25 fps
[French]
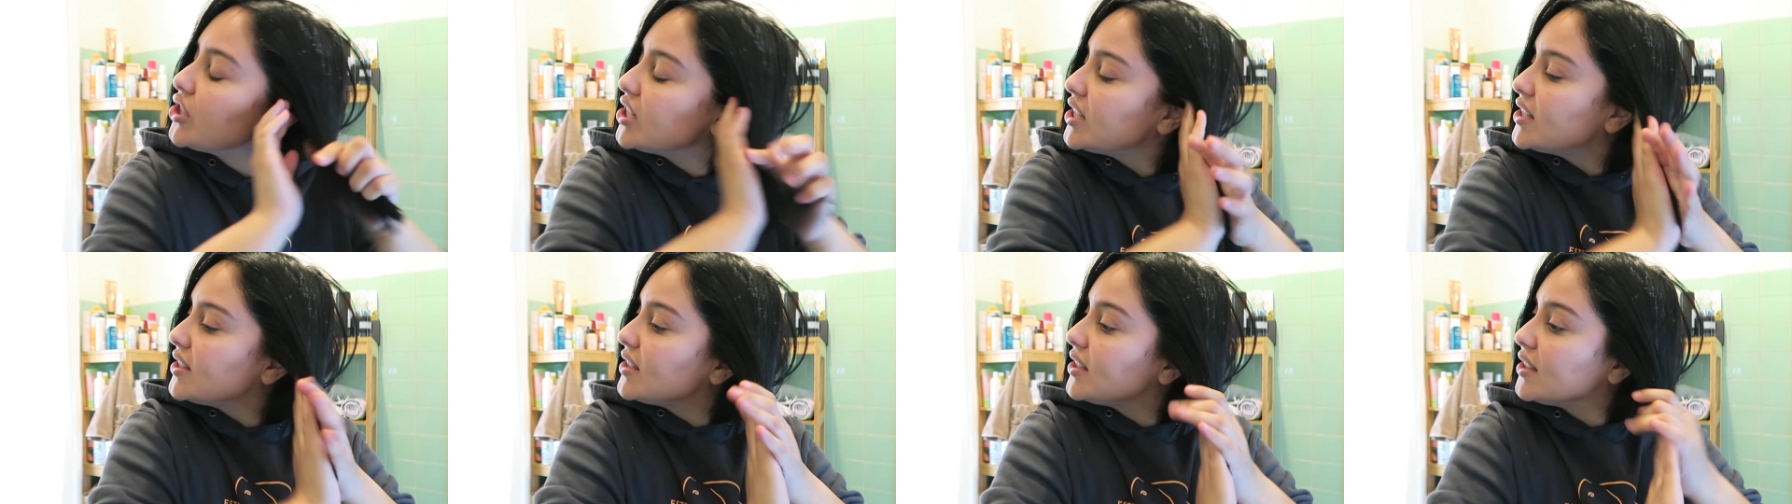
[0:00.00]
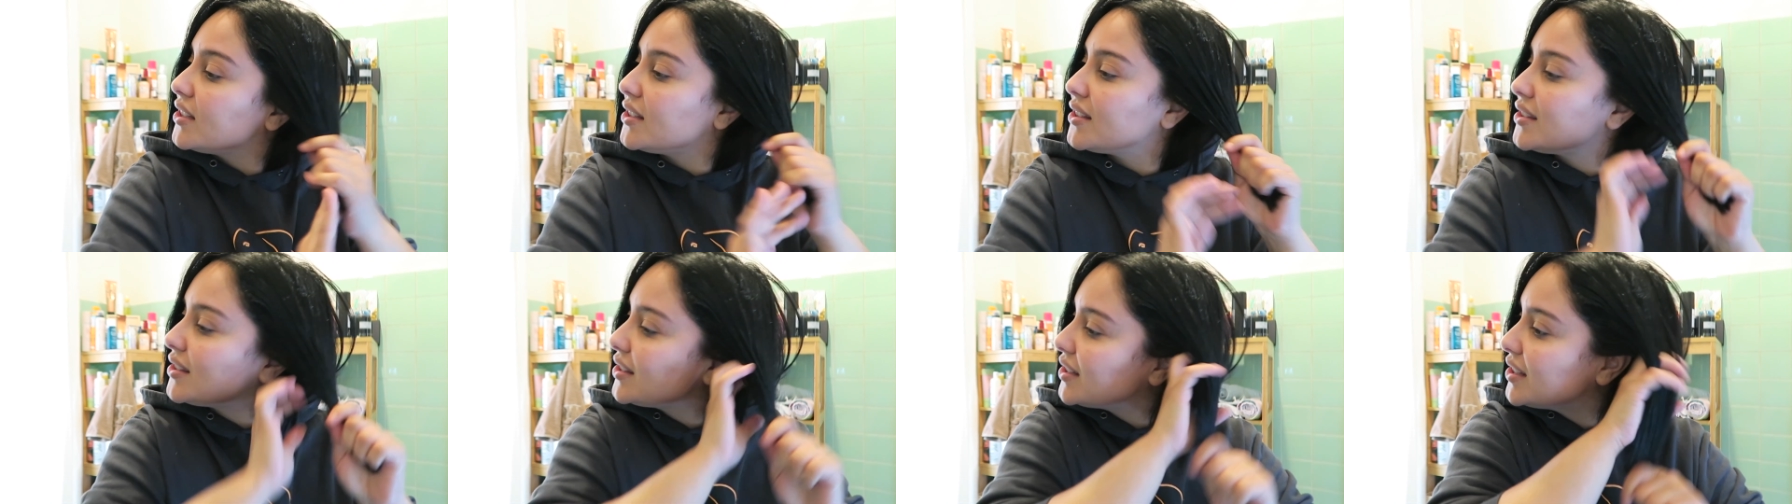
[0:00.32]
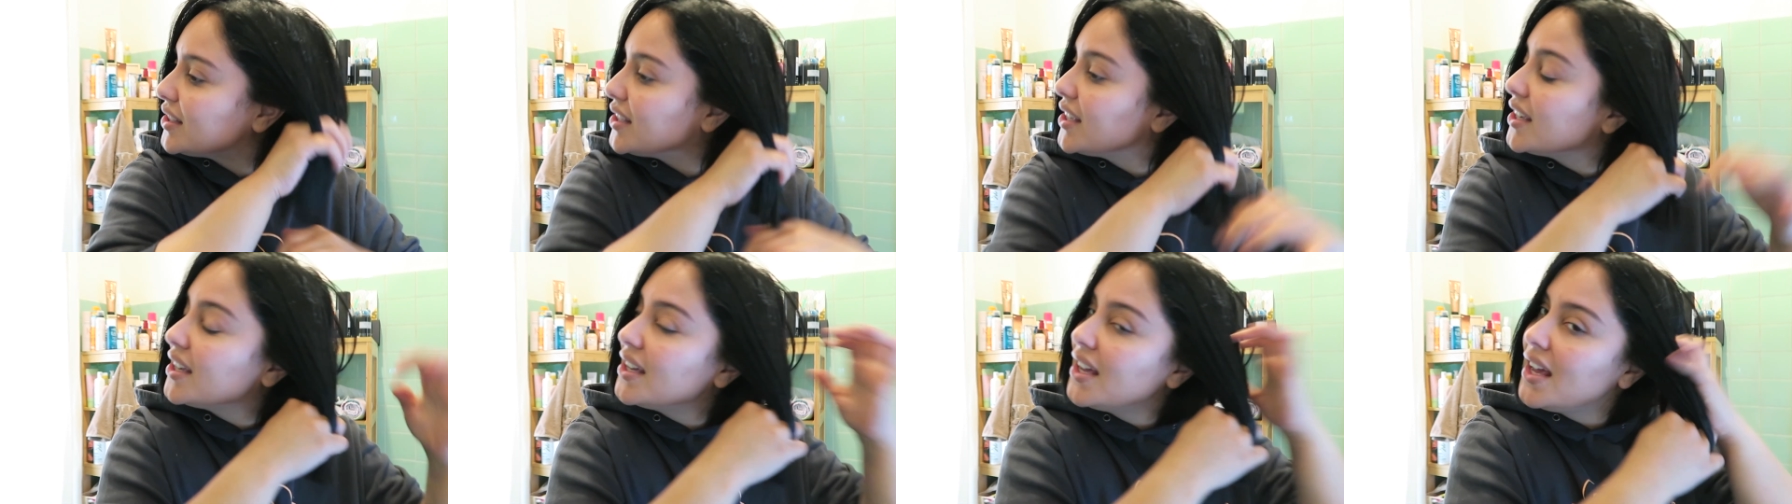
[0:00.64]
je les ai
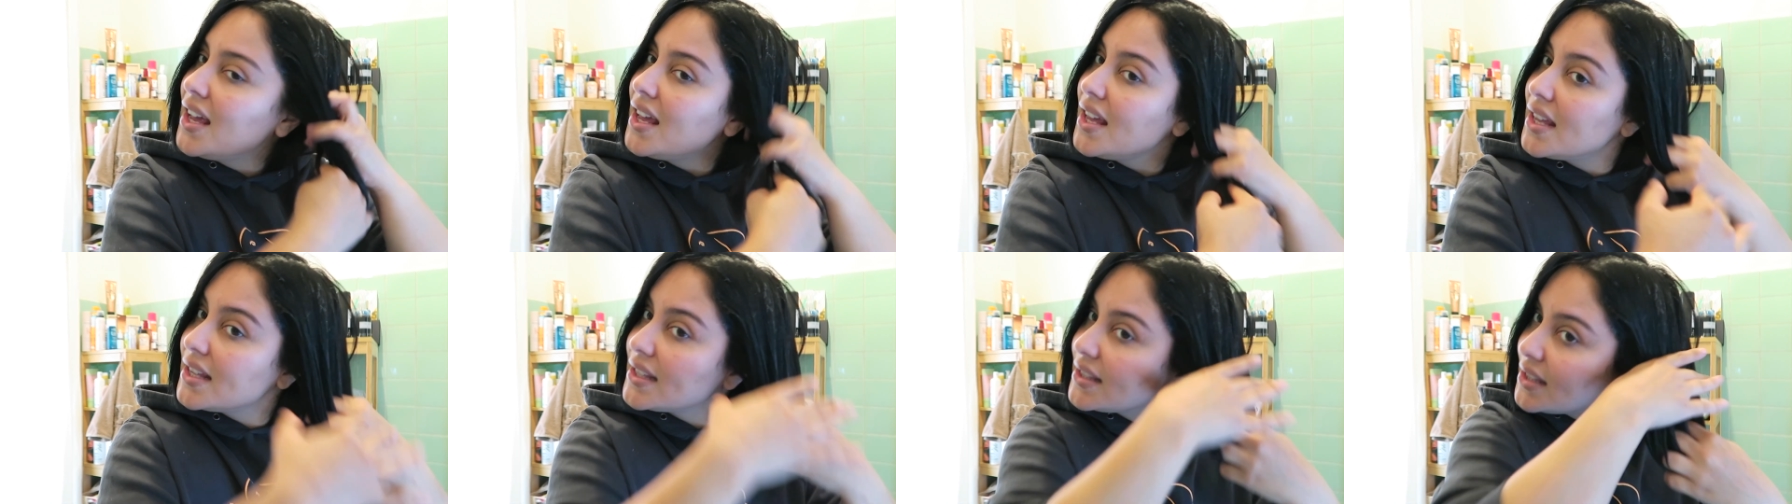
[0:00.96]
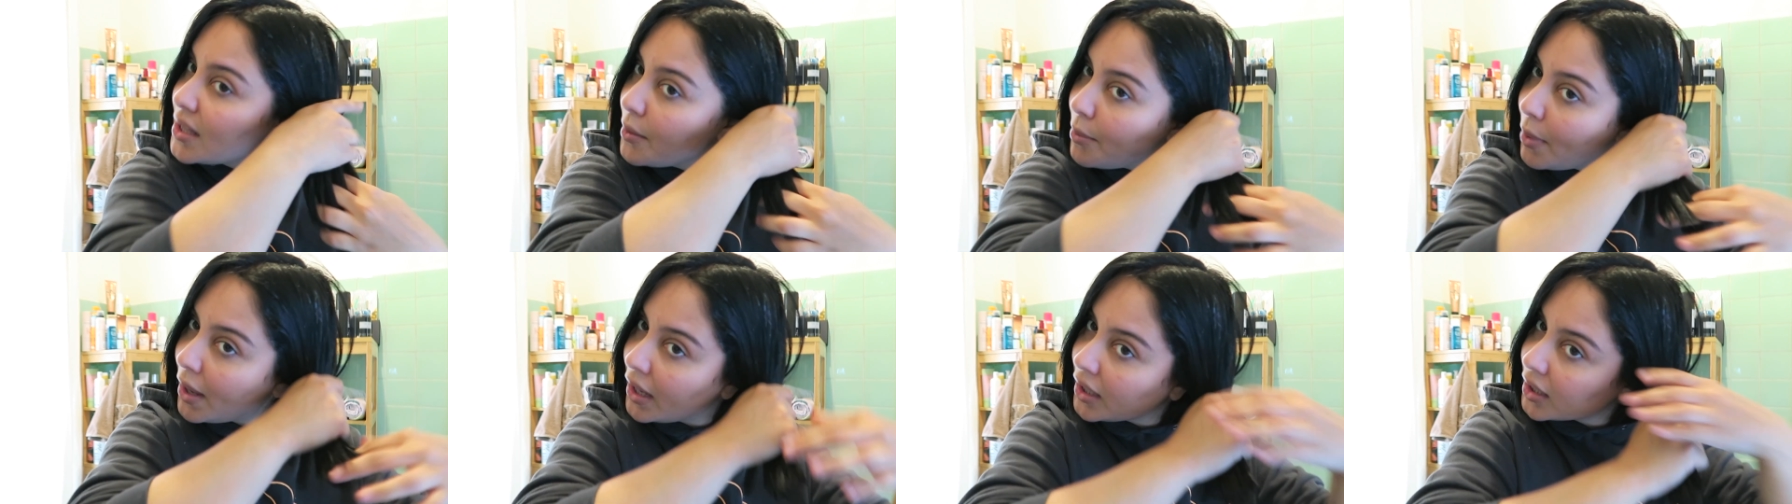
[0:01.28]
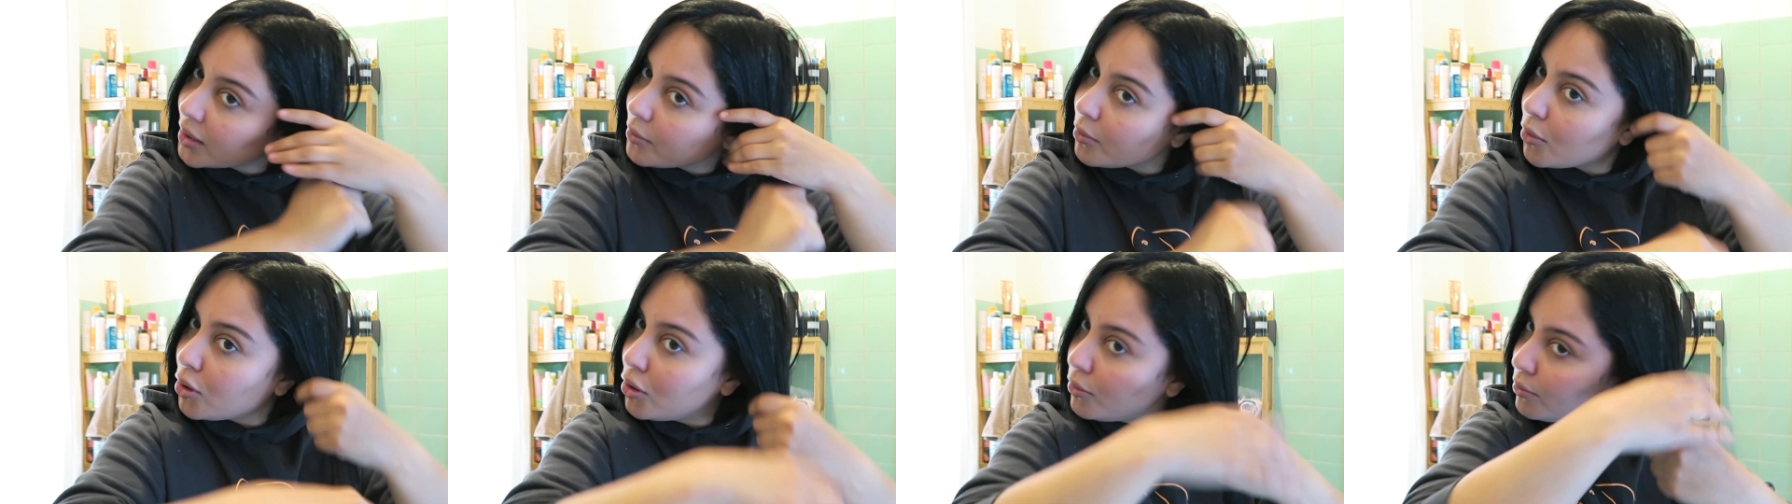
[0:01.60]
essayées
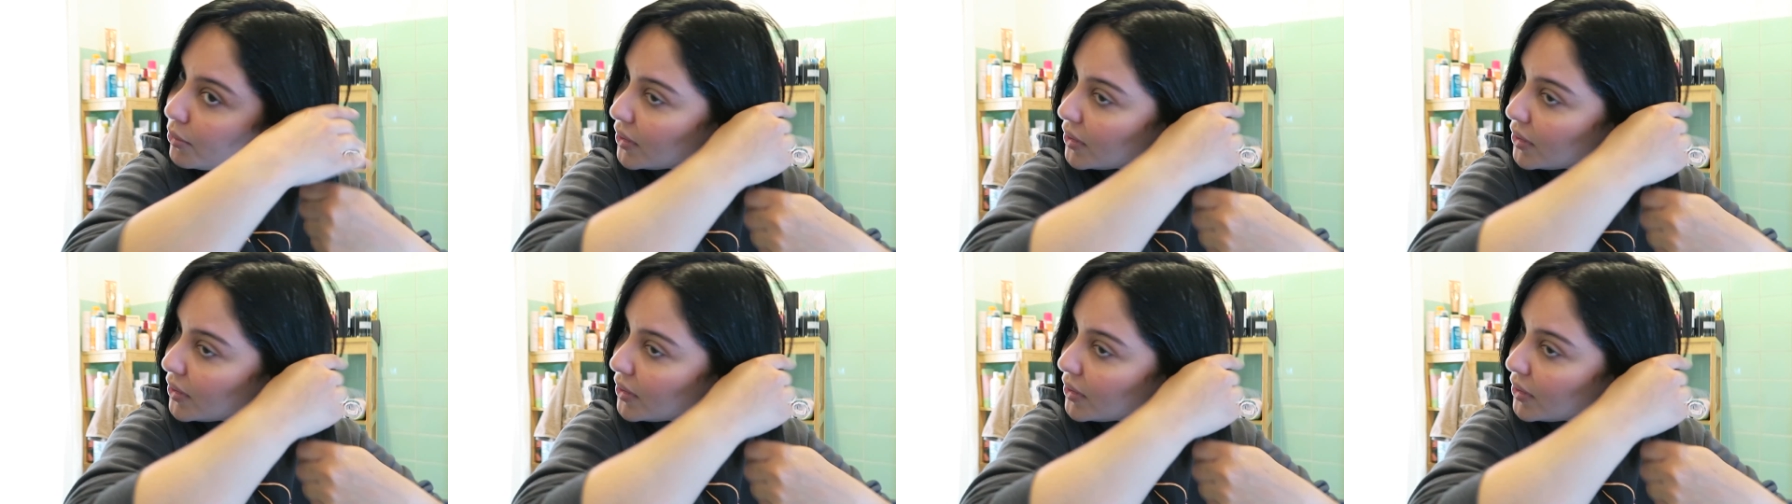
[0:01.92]
séparément.